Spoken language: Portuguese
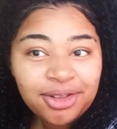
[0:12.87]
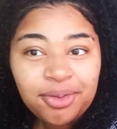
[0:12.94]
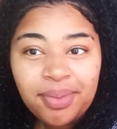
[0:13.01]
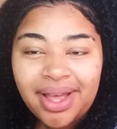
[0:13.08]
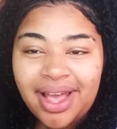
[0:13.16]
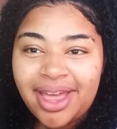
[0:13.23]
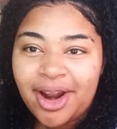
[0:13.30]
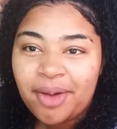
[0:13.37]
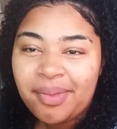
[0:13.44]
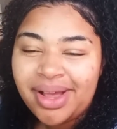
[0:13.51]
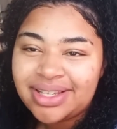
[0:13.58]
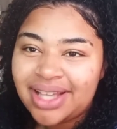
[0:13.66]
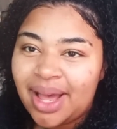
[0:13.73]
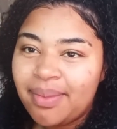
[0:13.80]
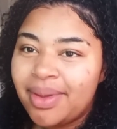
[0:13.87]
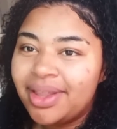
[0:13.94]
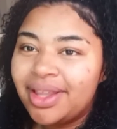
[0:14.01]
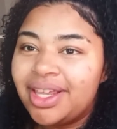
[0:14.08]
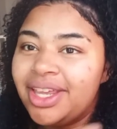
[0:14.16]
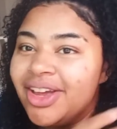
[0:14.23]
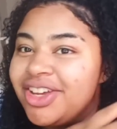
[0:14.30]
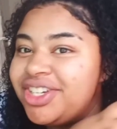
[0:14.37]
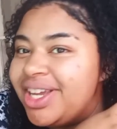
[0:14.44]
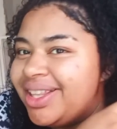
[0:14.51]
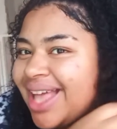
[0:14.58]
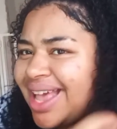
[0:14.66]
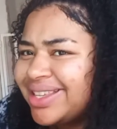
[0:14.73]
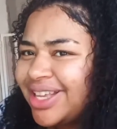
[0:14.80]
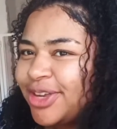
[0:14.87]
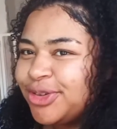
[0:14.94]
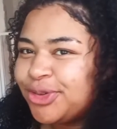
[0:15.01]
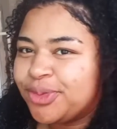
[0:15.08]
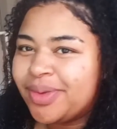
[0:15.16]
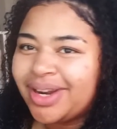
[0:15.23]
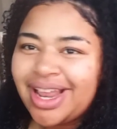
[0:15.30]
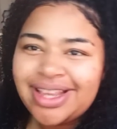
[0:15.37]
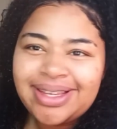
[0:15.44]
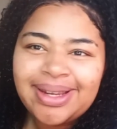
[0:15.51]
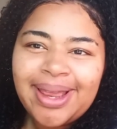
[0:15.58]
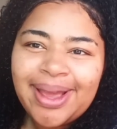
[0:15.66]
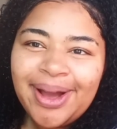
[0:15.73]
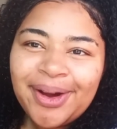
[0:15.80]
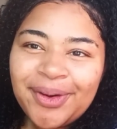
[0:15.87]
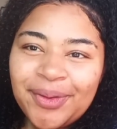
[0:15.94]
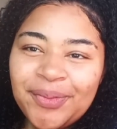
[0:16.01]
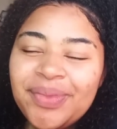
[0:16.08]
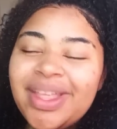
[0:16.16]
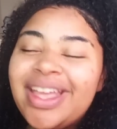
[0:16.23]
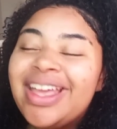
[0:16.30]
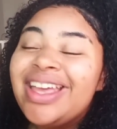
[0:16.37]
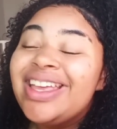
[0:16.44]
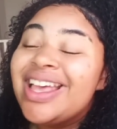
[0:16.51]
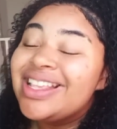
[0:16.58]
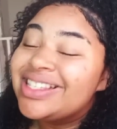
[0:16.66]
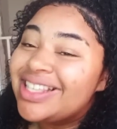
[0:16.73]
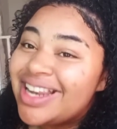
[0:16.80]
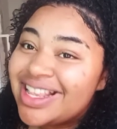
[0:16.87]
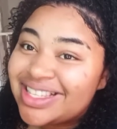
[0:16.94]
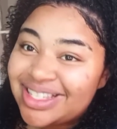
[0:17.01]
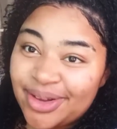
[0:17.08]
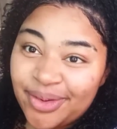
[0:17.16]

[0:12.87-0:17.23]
no banheiro arrumar esse cabelo aqui, ó, ajeitar essa juba, né, de leão. E as crianças